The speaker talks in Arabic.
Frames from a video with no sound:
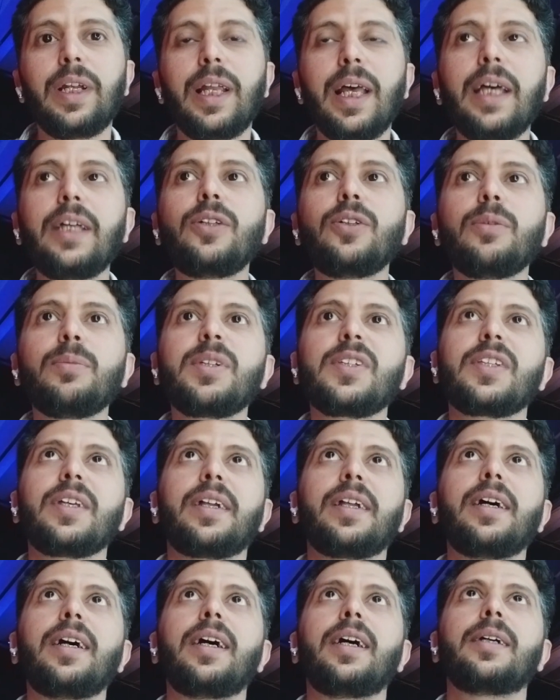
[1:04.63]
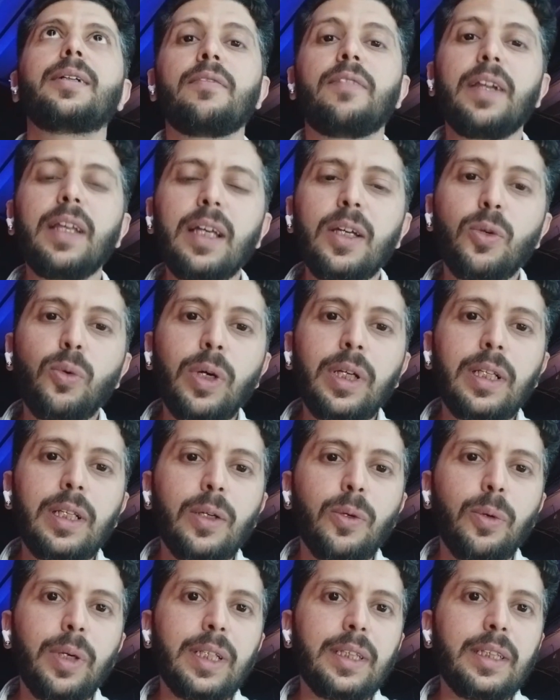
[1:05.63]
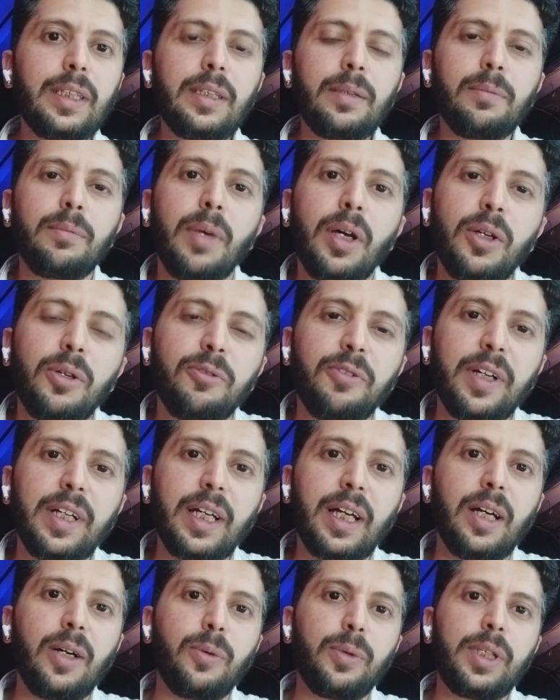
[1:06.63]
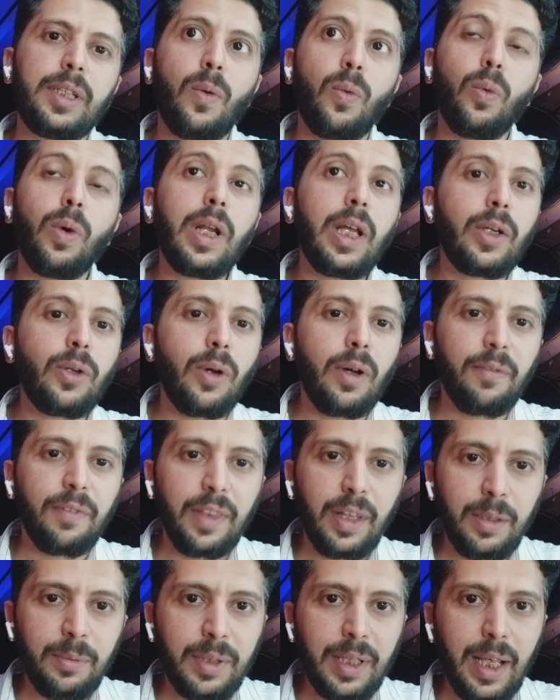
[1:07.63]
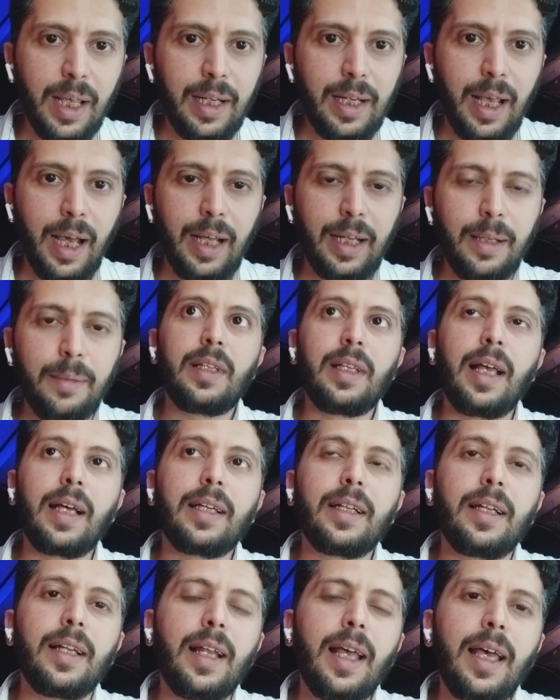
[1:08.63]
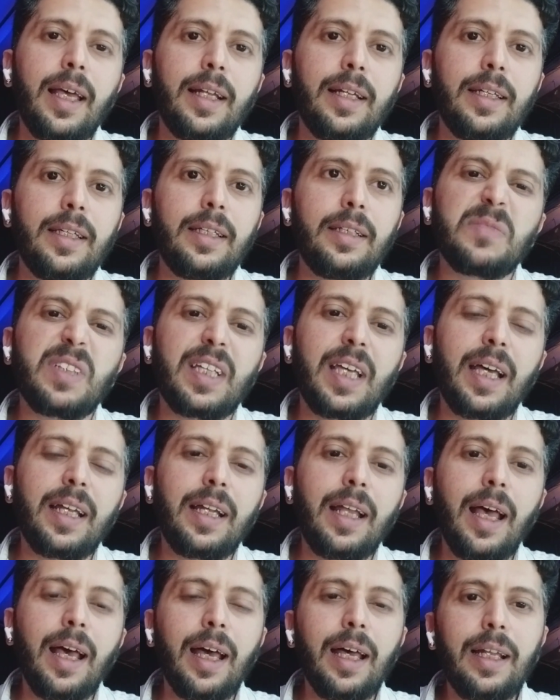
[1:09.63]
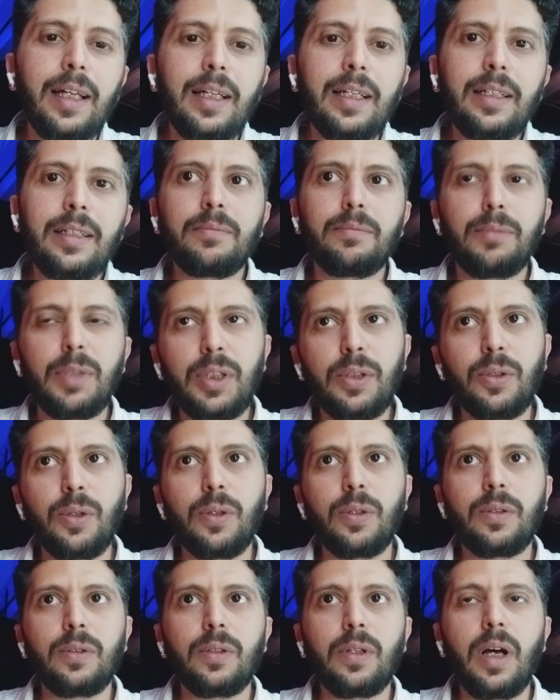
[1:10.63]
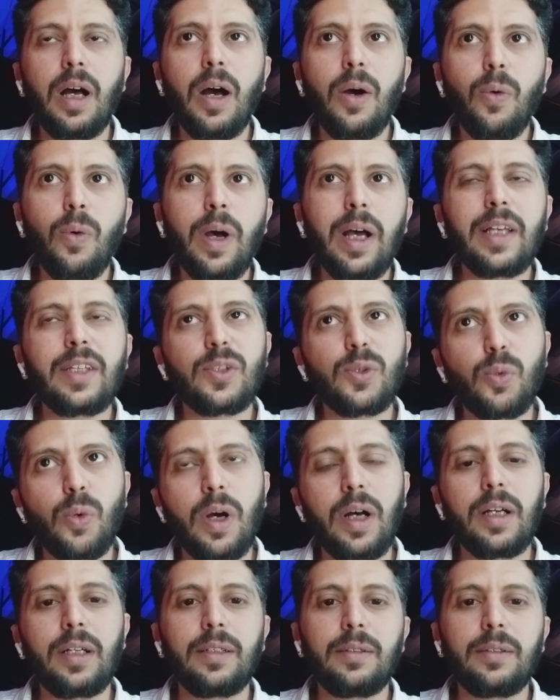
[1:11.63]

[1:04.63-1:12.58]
لانه بصراحه فريق الكويت الكويتي ما انه فريق قوي ولا انه افضل من اهلي حلب، لكن الاهلي كان اقل منه او اسوأ